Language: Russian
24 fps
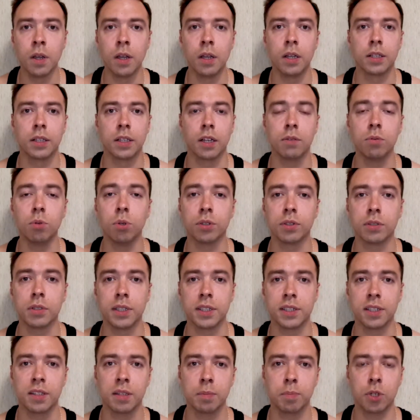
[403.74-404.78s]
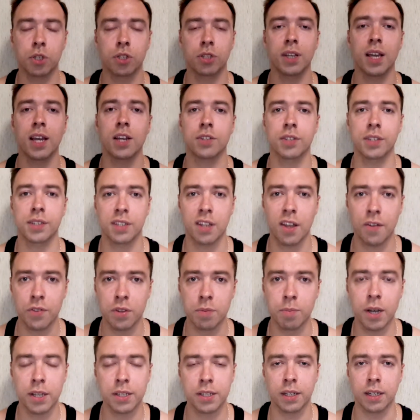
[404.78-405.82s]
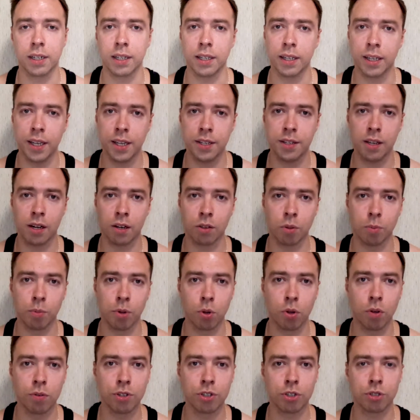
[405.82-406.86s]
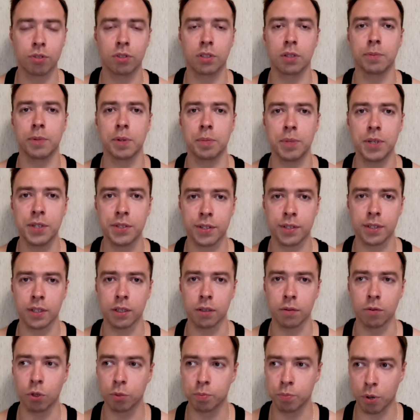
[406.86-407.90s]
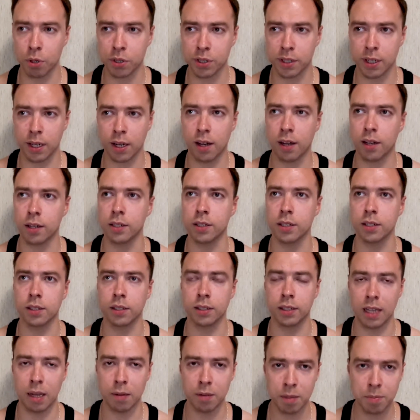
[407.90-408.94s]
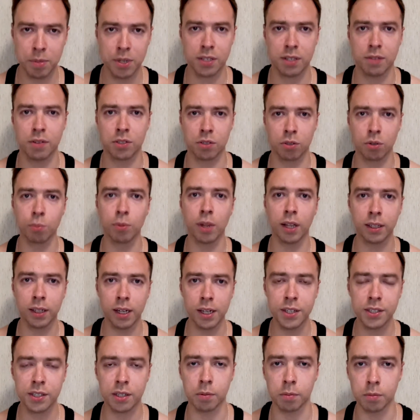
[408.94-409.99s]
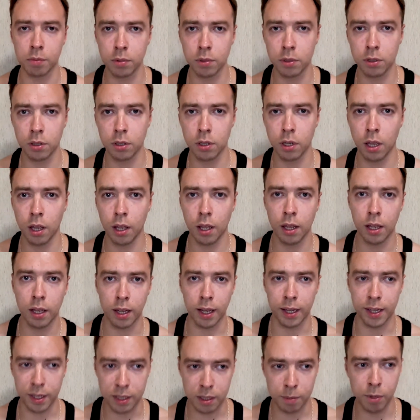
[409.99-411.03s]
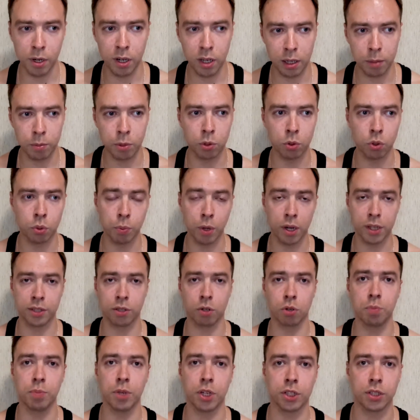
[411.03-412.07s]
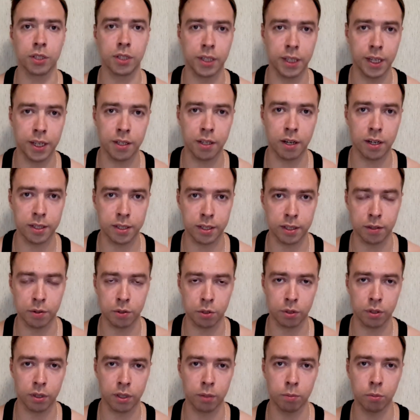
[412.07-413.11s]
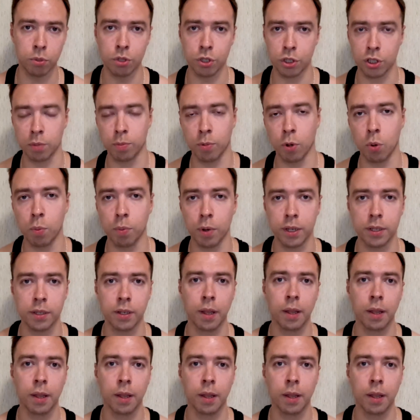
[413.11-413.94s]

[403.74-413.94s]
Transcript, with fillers: Так вот, если ты почитаешь состав внимательно на генере, на упаковке, что там написано, вот просто там написано в основном на английском, а я тебе рекомендую брать зарубежные генеры, если ты все-таки будешь их покупать.